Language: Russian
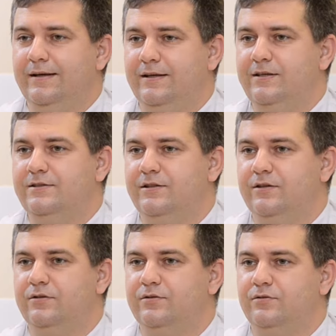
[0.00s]

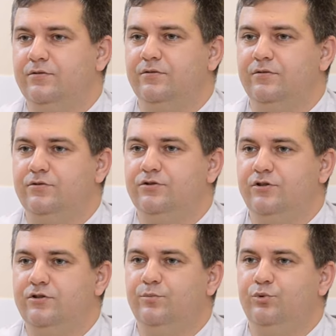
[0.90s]
Если э,
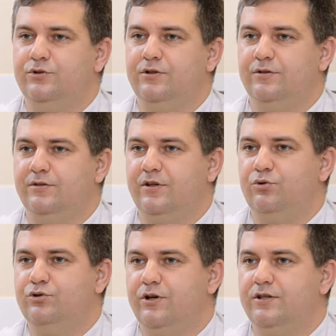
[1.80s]
желчный пузырь
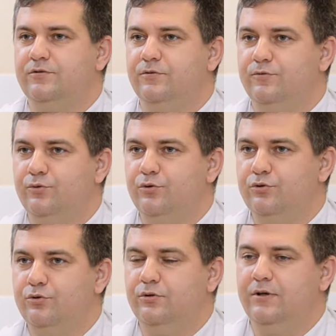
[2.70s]
нарушает свою
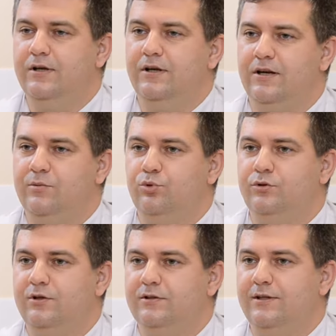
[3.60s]
функцию,
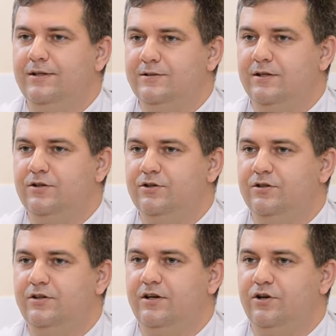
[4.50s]
работает
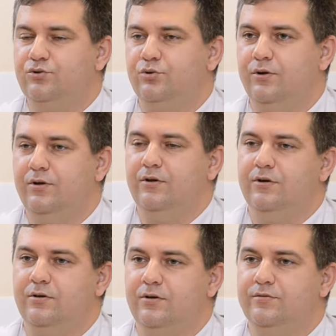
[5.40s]
недостаточно хорошо,
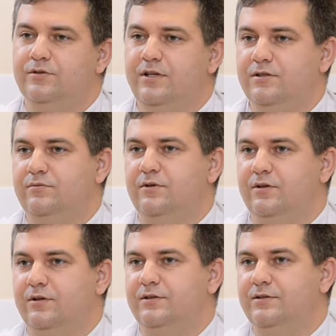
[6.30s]
э,
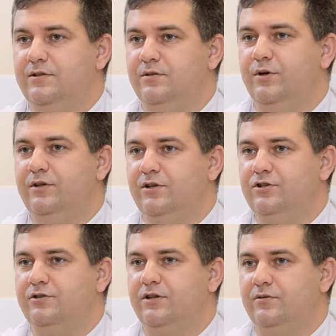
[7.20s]
вследствие
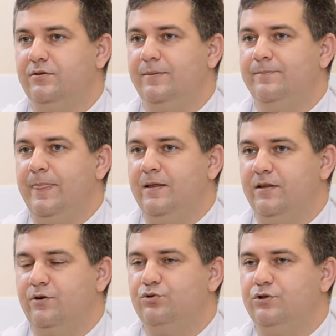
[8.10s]
систематического
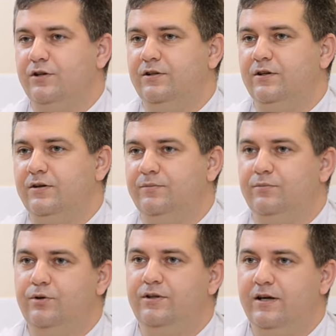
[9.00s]
нарушения
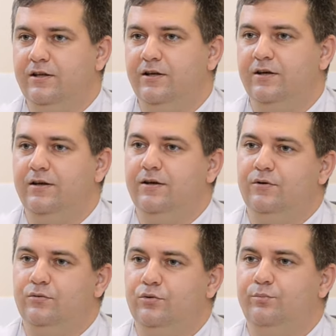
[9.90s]
питания –
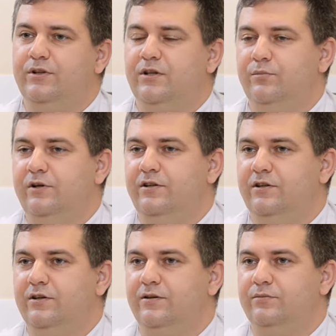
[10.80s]

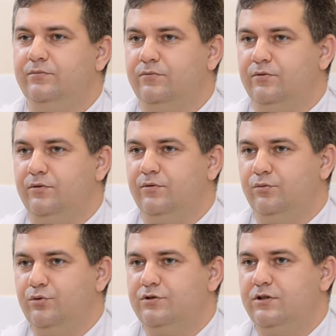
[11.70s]
употребление а,
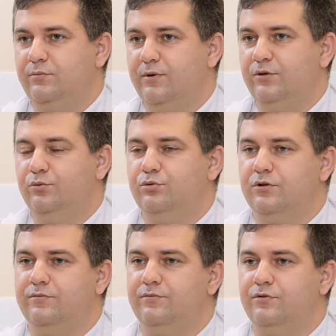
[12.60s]
острых
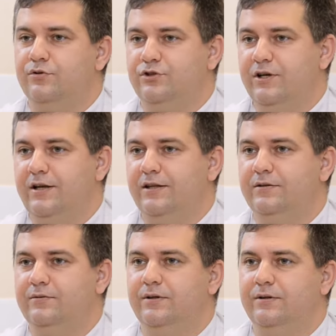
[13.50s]
продуктов,
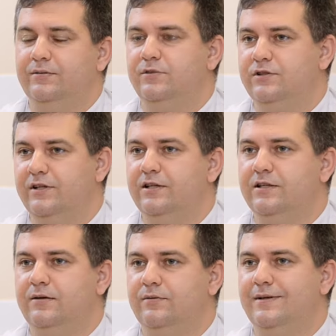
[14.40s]
жареного,
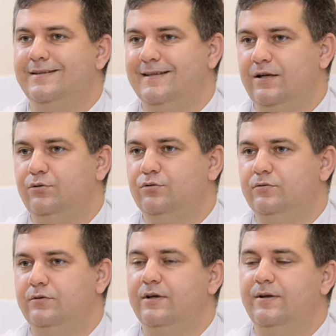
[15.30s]
сладкого,
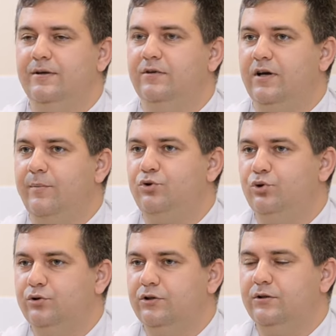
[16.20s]
соленого,
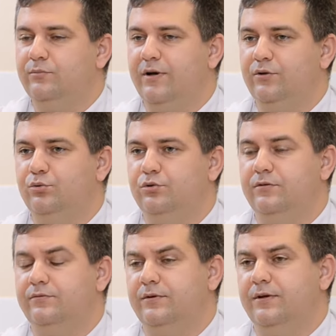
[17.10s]
копченых
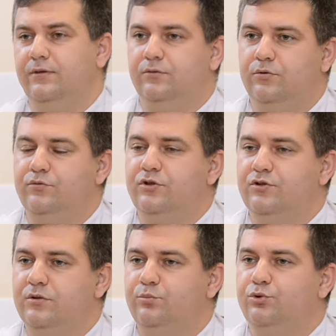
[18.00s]
продуктов, то в
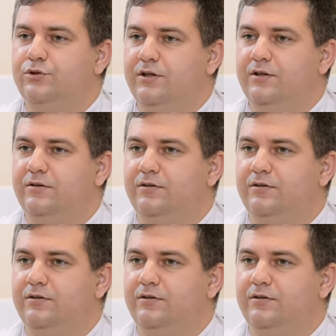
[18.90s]
желчном пузыре